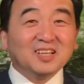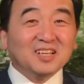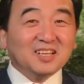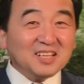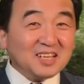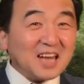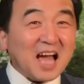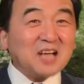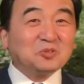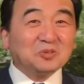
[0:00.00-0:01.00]
一
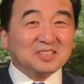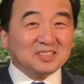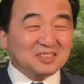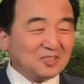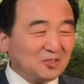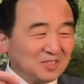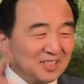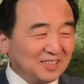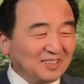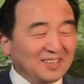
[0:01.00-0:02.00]
拉出去就
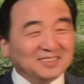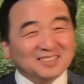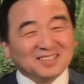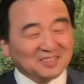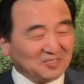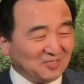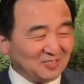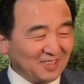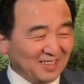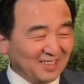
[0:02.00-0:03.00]
清零成
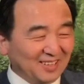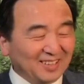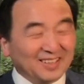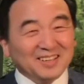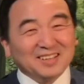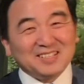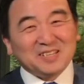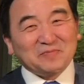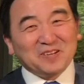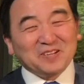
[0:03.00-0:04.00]
功了。
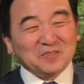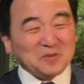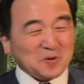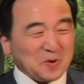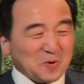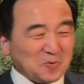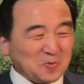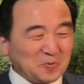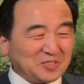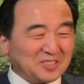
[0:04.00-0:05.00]
基本上，
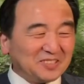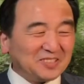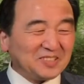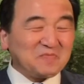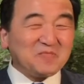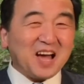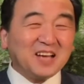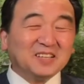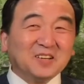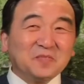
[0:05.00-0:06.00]
故事是这么
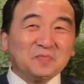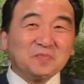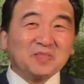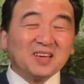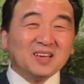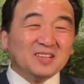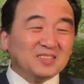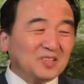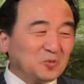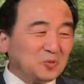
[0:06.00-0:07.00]
来的。
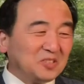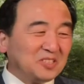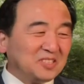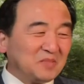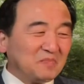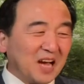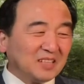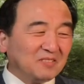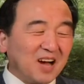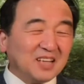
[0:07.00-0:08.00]
那故事是这么来
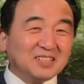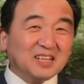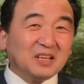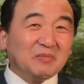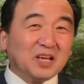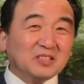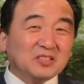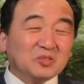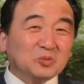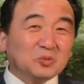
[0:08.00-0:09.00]
的话，这里面
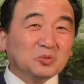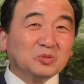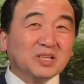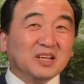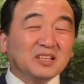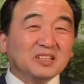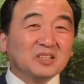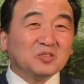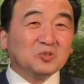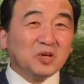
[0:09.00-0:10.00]
就出现了一
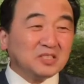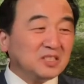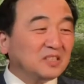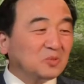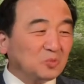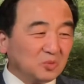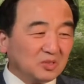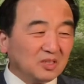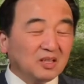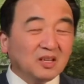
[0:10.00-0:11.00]
个全新的故
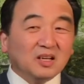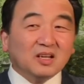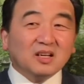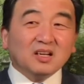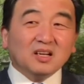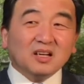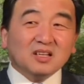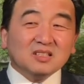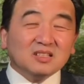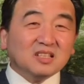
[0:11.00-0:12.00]
事。呃，
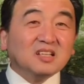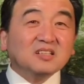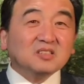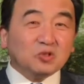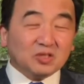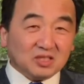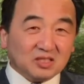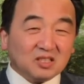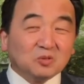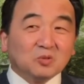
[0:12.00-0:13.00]
清零确实
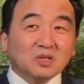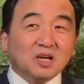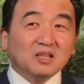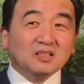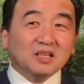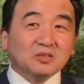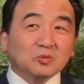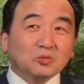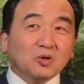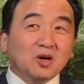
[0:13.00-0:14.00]
成功了，也就
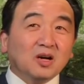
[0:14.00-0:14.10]
是说